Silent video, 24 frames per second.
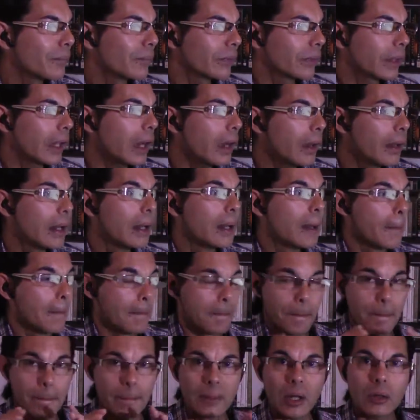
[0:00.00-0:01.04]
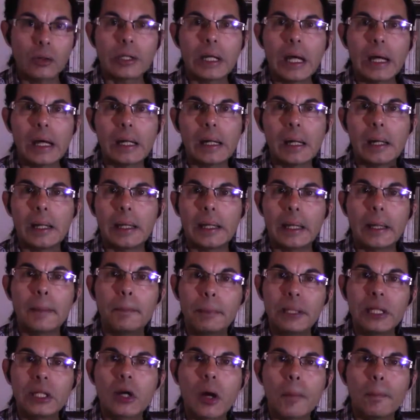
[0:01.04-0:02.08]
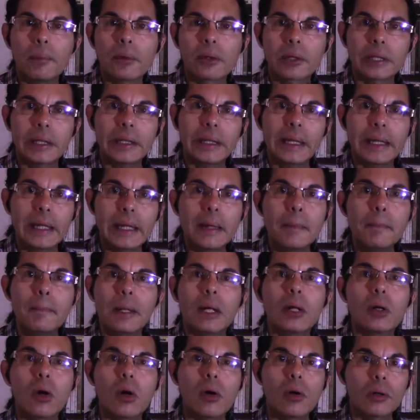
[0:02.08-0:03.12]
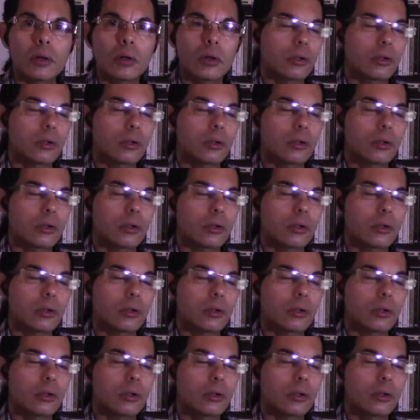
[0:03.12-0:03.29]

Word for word: está Ahora explico por qué es mejor,